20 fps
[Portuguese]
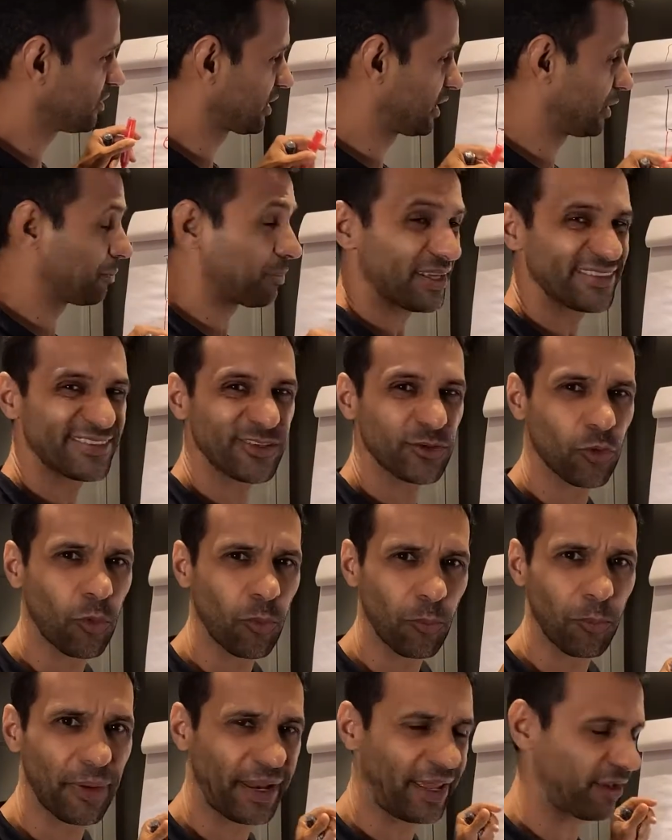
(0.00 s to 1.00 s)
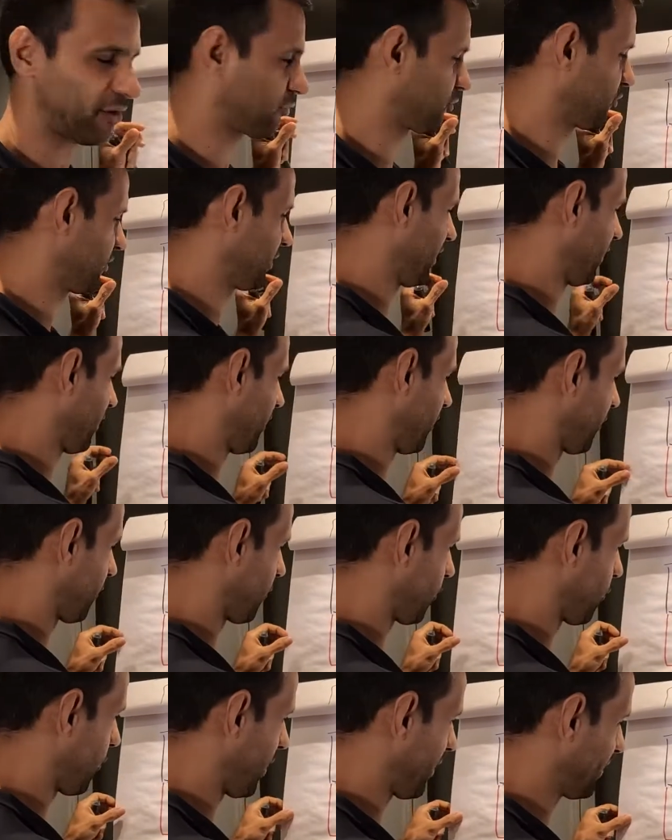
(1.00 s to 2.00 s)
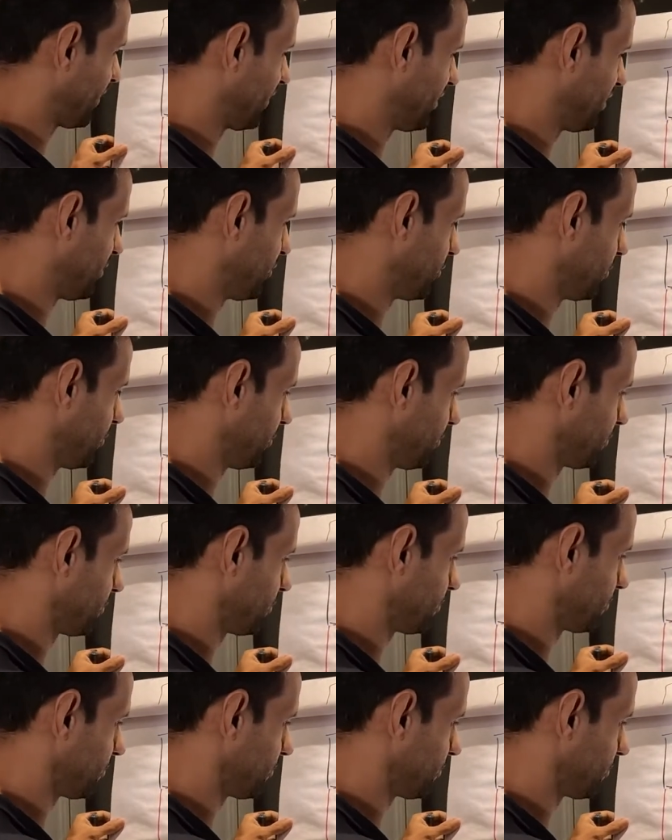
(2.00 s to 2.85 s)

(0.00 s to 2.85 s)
aqui, para esse complexo, né? Quadril